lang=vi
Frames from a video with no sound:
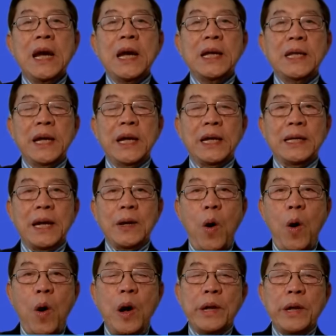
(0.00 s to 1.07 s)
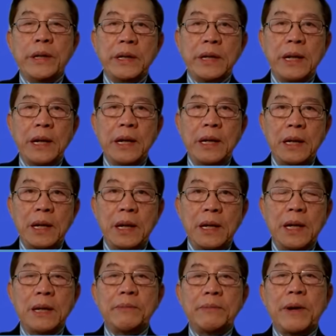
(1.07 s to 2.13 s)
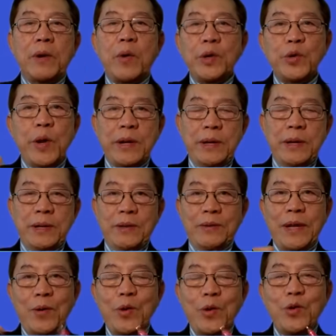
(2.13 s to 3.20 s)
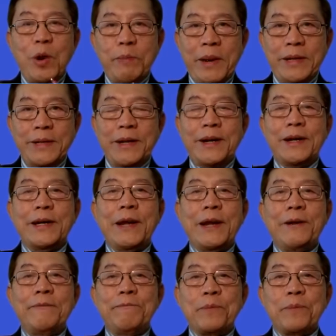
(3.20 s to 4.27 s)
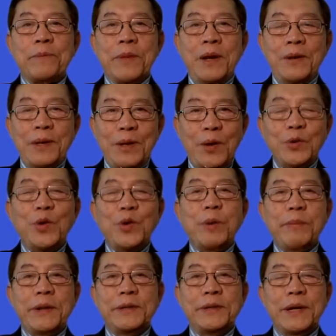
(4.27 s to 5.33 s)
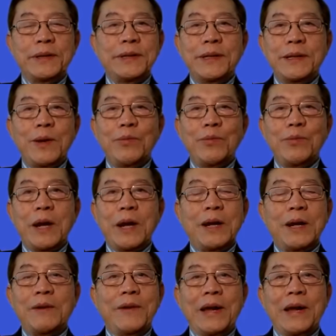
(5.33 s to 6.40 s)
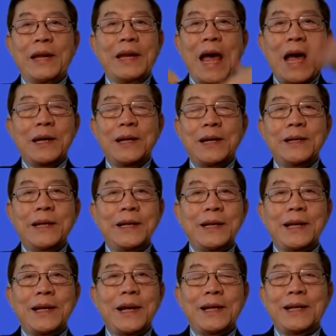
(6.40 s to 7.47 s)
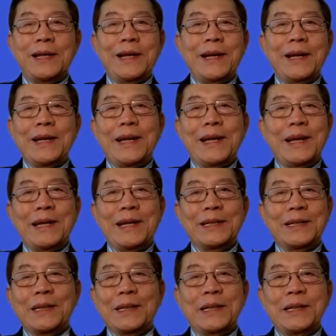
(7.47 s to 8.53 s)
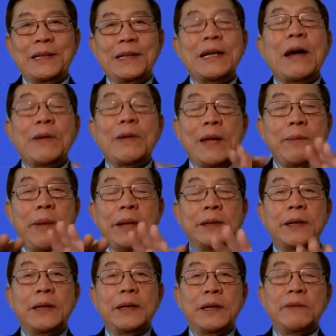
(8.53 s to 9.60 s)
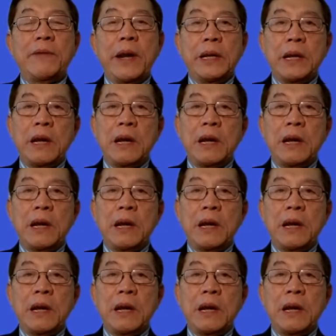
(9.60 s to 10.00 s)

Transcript: thì người ta đo những cái khi mà nói chuyện, chúng ta nói chuyện bình thường, cái này nói chuyện bình thường chứ không cần là phải la lớn hay là hay là như nào, thì bình thường như vậy đó,